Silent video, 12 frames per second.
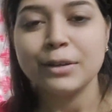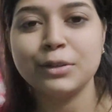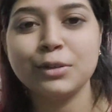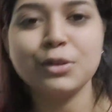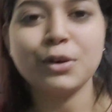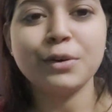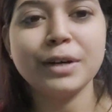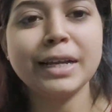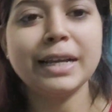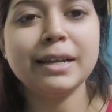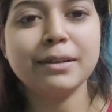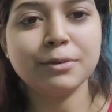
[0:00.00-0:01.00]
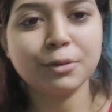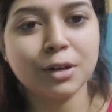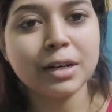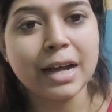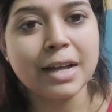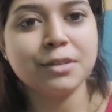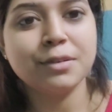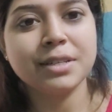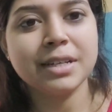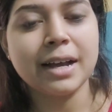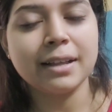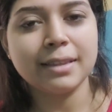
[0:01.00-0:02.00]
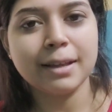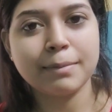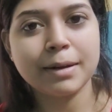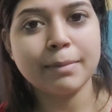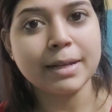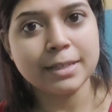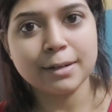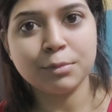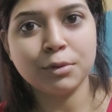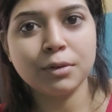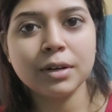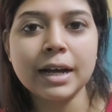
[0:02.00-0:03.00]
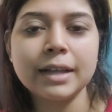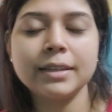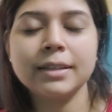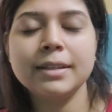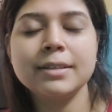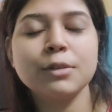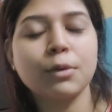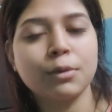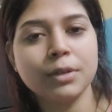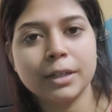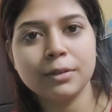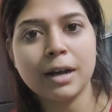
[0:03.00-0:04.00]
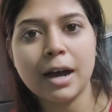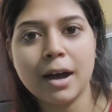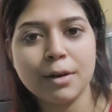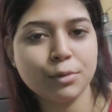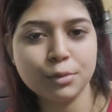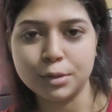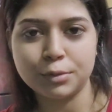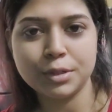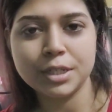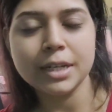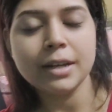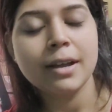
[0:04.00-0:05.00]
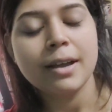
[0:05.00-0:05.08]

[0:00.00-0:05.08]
তো যখনই কোথাও টাচ হচ্ছে হাতটা বা বাচ্চারা ভুল করে হাত দিয়ে দিচ্ছে তখন একটু আহাও করে উঠছি